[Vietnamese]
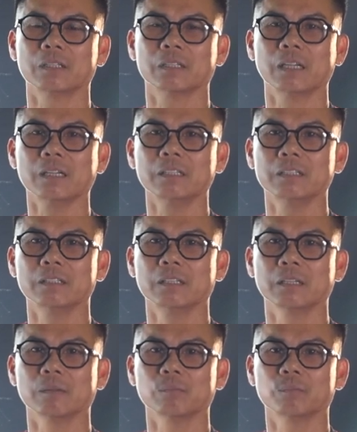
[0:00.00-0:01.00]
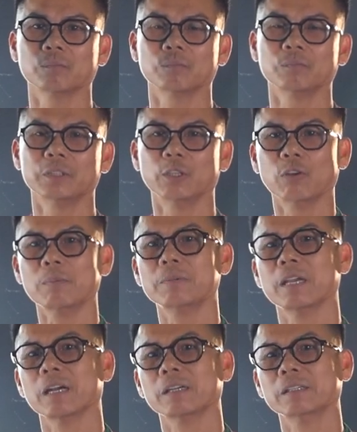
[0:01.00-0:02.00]
chắc um, nhiều hấp
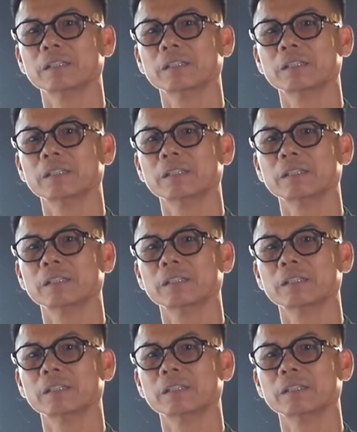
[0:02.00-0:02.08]
dẫn,